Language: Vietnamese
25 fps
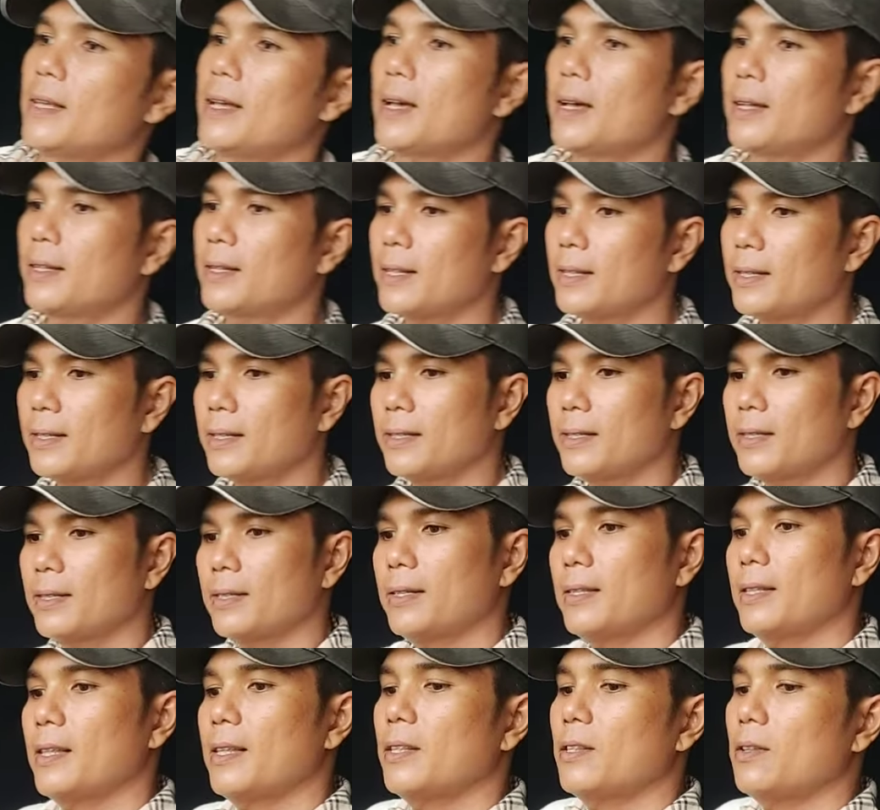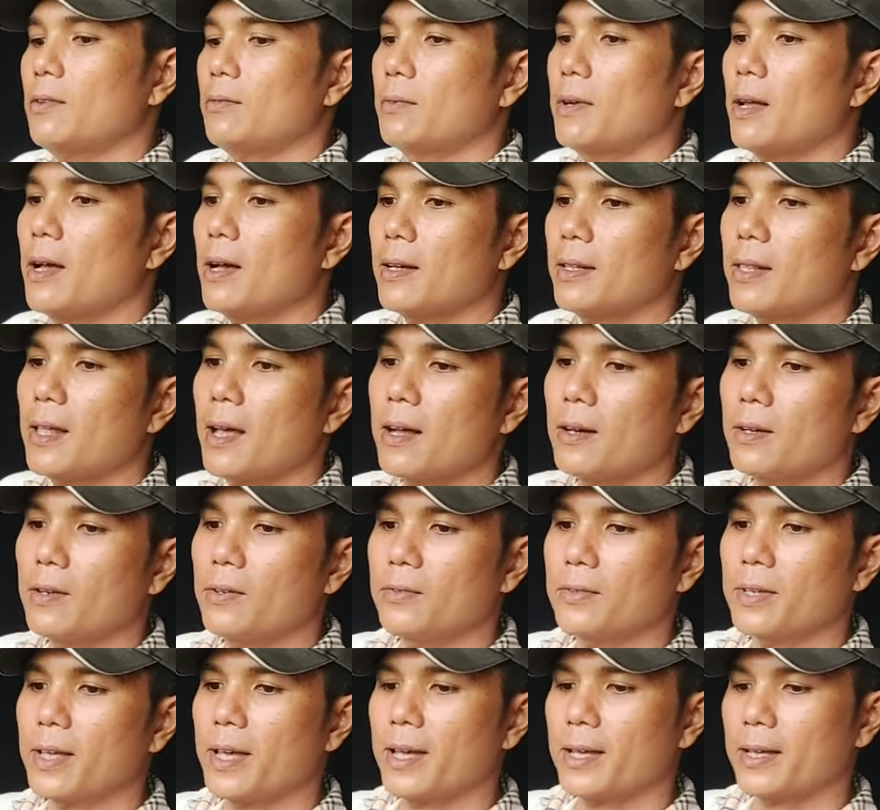à thanh tùng đo cái
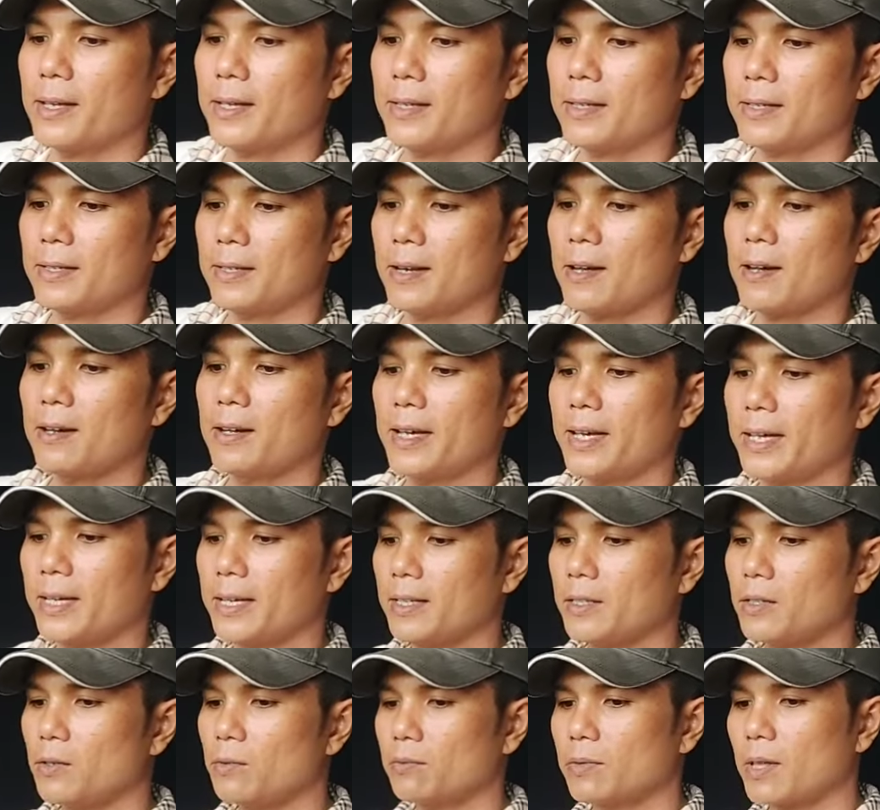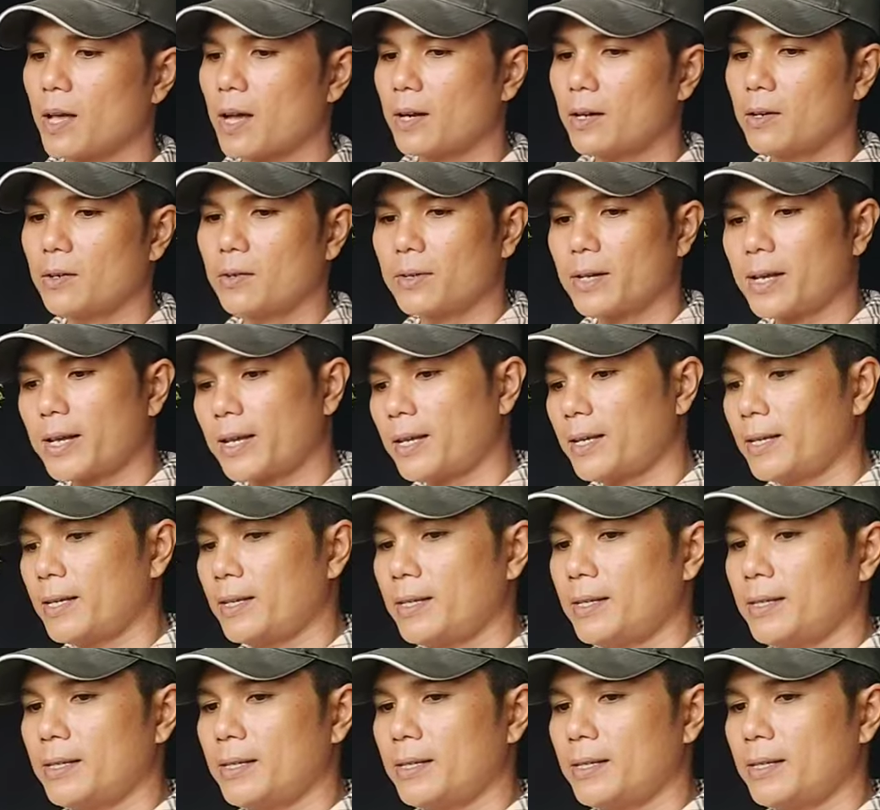thân luôn nha đo ngay cái trung thân luôn này